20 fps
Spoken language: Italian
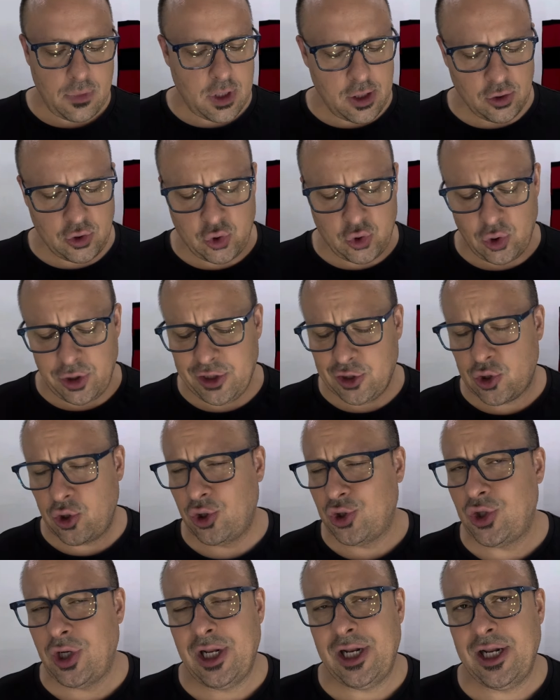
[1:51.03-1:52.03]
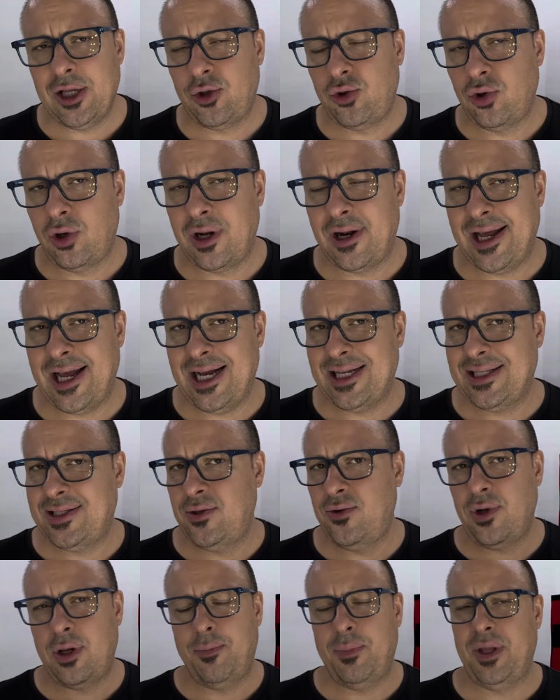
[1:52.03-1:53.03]
Sul discorso allenatore, ragazzi,
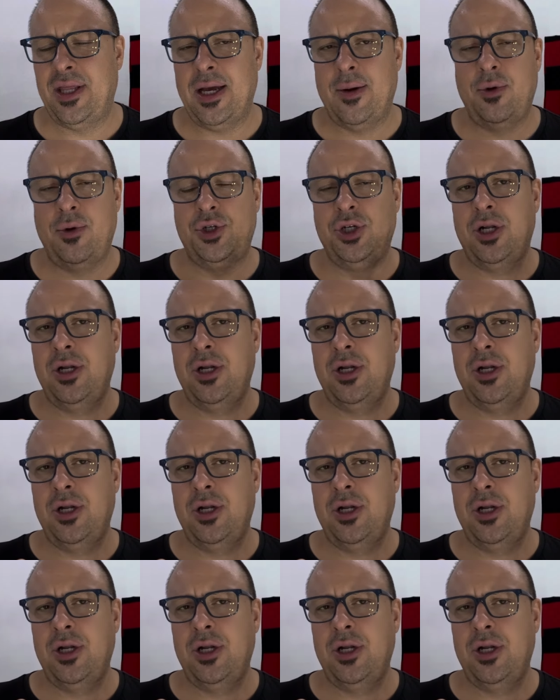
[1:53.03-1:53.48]
non ripetiamoci,